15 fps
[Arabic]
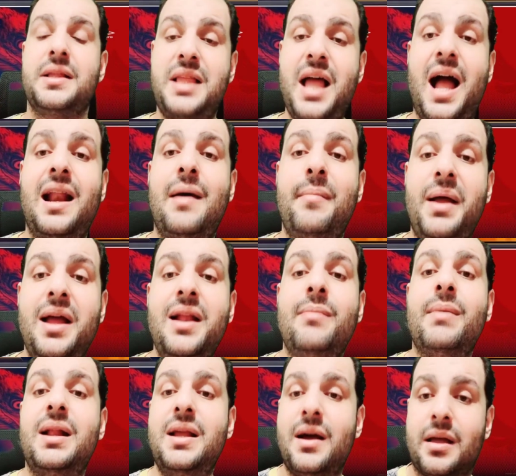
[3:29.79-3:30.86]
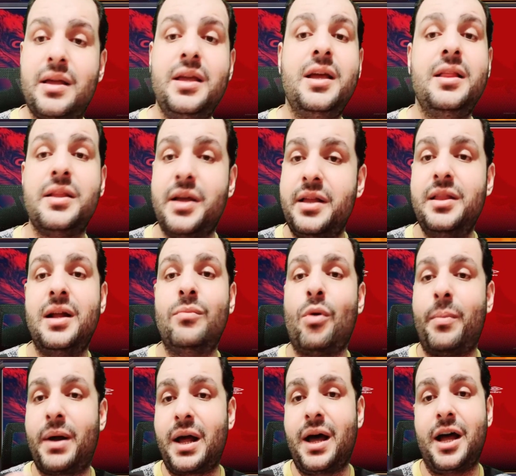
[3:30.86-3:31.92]
تعلم علم اليقين ان
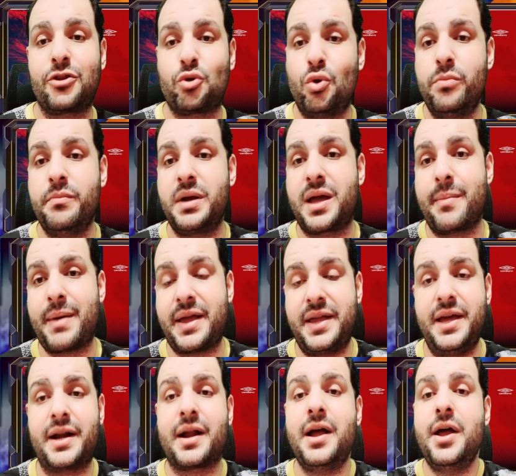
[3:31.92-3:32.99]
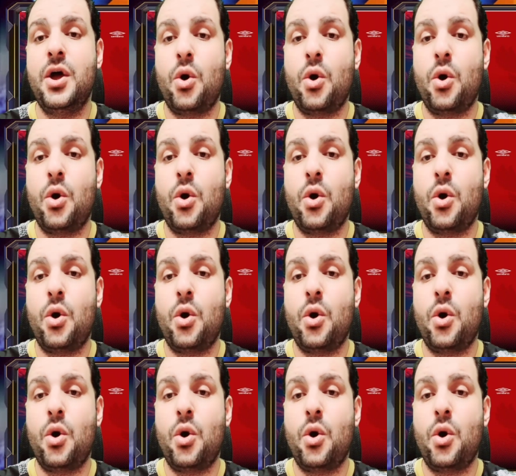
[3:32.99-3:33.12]
المباراة هتكون بجماهير